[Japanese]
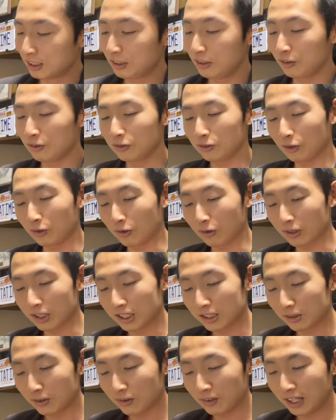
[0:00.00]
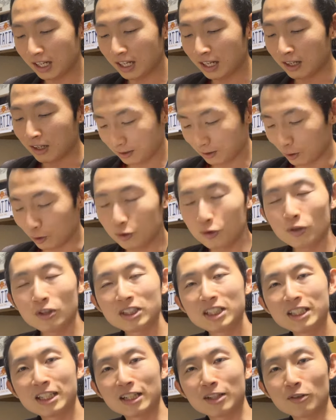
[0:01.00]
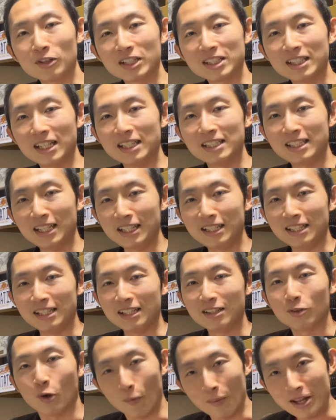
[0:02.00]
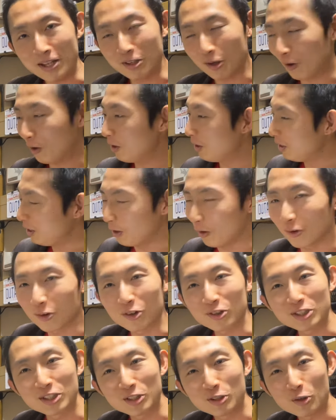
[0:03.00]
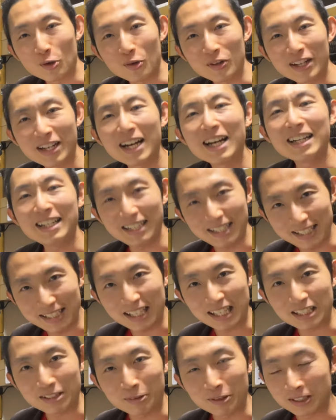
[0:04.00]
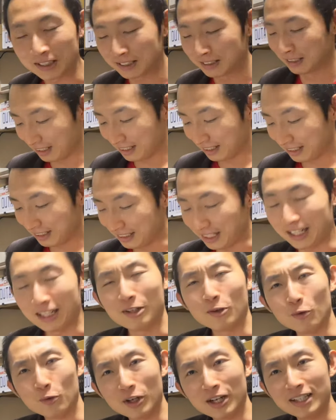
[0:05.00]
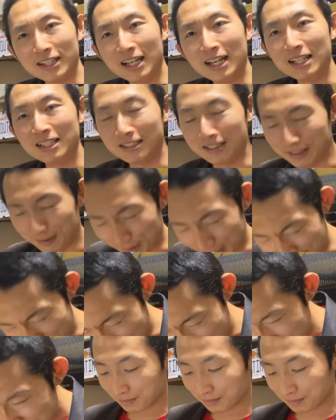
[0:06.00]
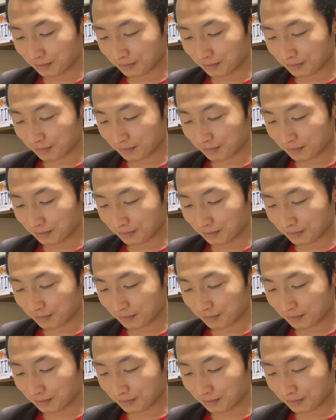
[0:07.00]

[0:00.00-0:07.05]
というところですのでお詳しい方はですね是非コメントよろしくお願いいたします他力本願ですいません